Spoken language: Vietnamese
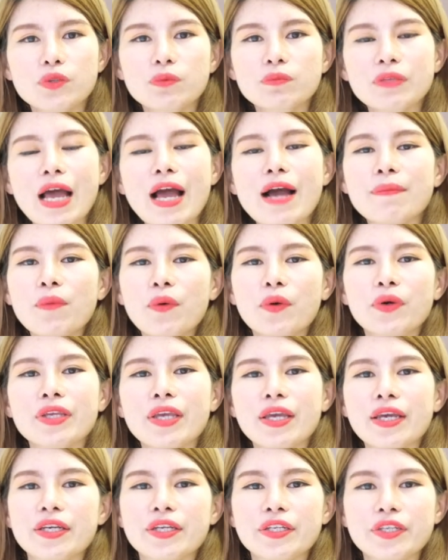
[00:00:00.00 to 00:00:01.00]
chúng ta mỗi
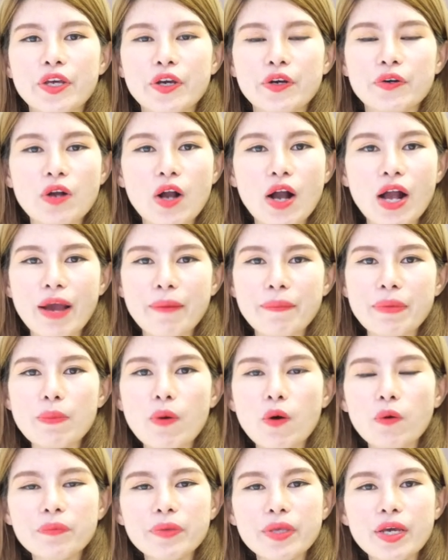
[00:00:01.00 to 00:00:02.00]
ngày đều có
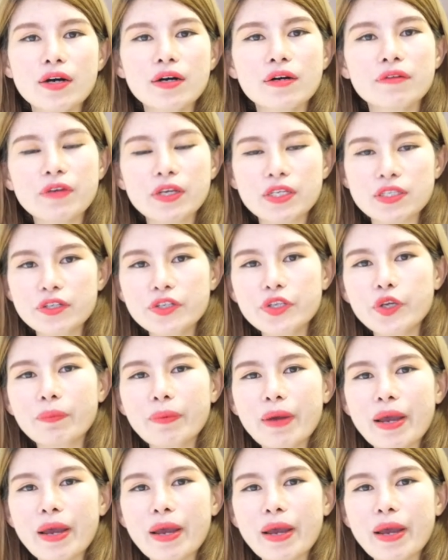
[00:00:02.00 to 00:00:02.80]
24 giờ việc sử dụng